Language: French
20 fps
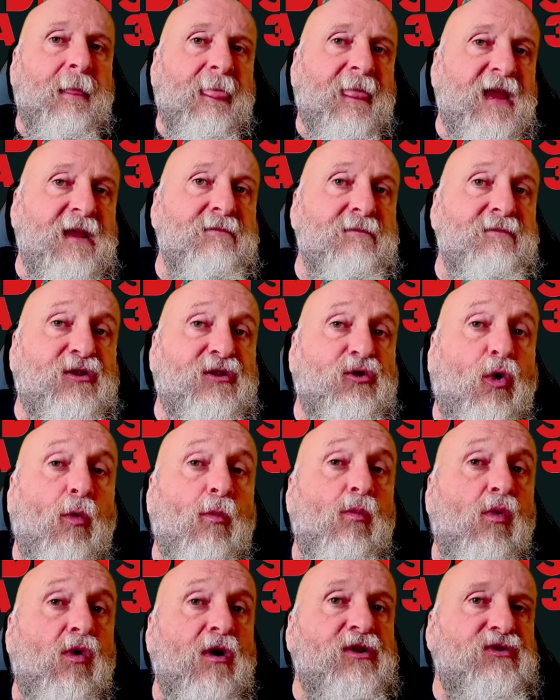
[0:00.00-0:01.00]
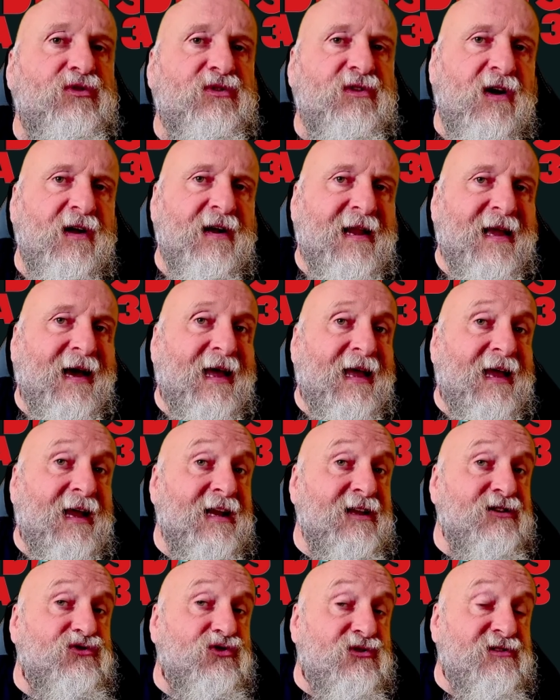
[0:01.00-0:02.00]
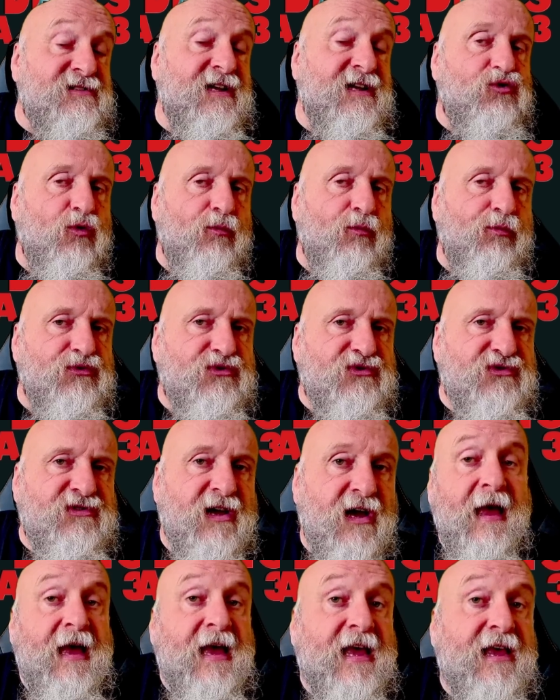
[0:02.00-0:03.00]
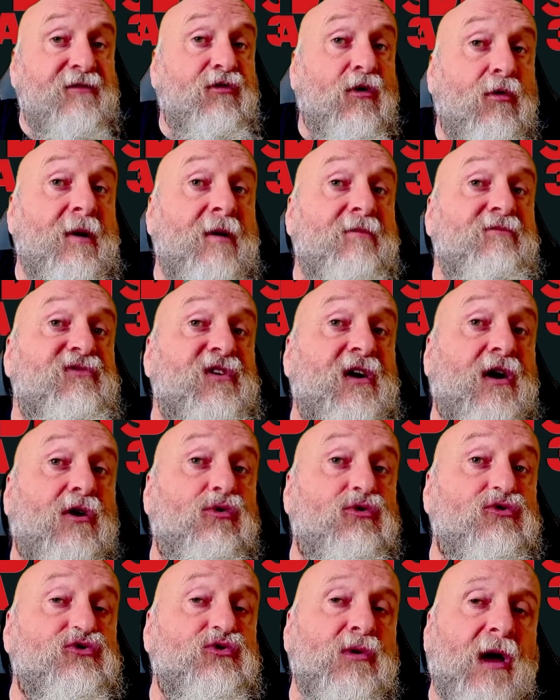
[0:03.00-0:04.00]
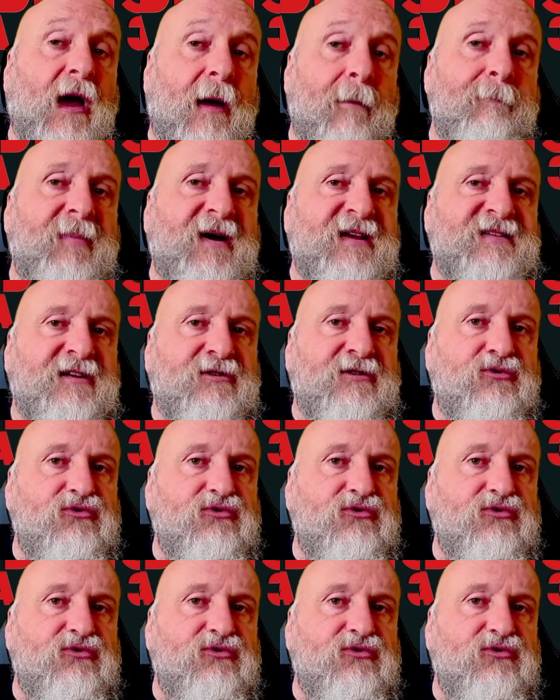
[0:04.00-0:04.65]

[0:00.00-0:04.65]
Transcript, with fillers: ils mettront moins de temps à les régler sur cet opus. Ils vont même faire construire un bassin d'eau